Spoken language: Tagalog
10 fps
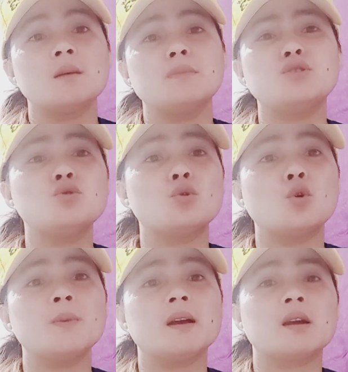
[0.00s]
medyo
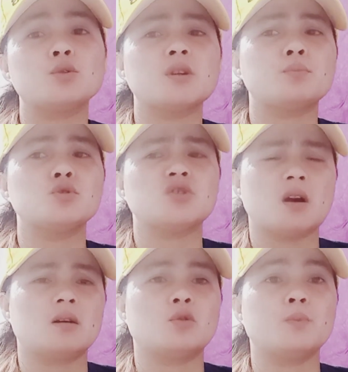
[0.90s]
kumikirot na po siya.
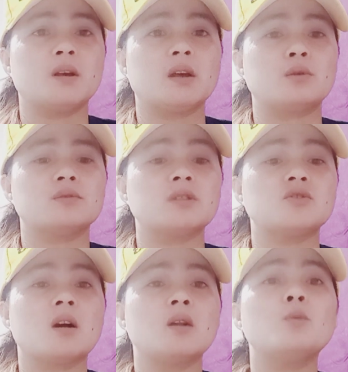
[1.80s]
Kumikirot at
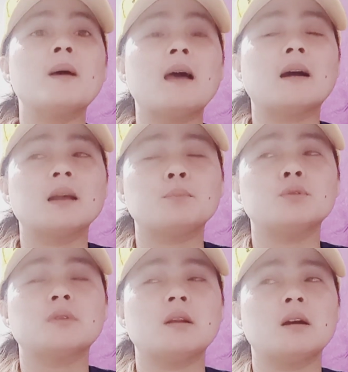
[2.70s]
saka lumalaki
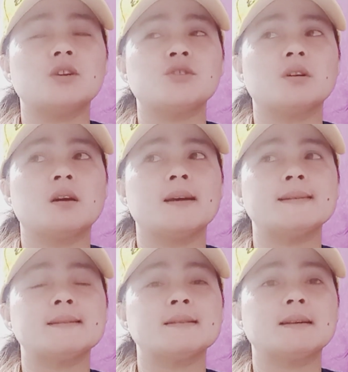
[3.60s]
po talaga siya
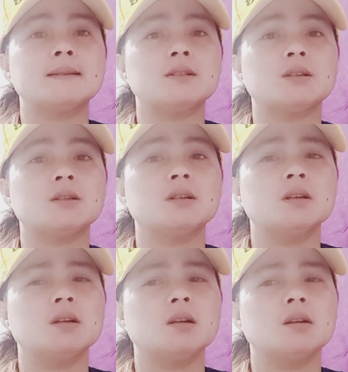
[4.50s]
guys. At saka,
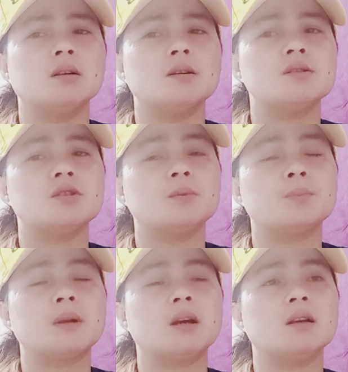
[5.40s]

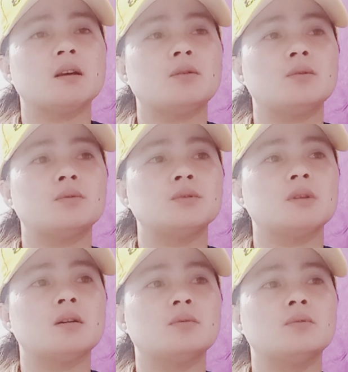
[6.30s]
syempre nalulungkot
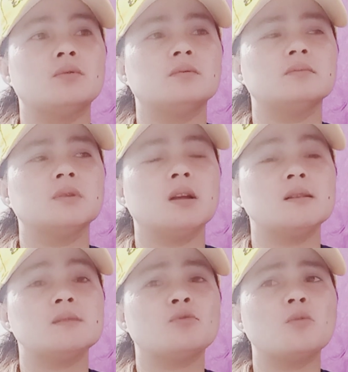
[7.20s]
ako.
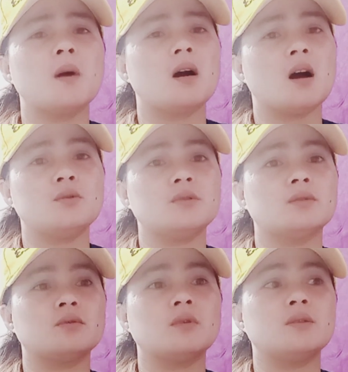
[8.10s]
Naisip ko baka ano
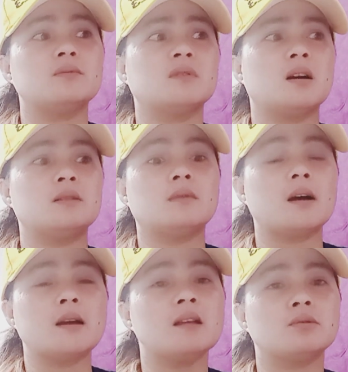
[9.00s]
na to, anong, ano
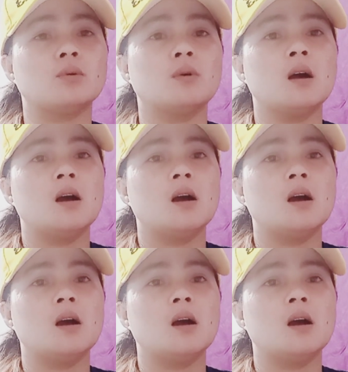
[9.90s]
kaya to.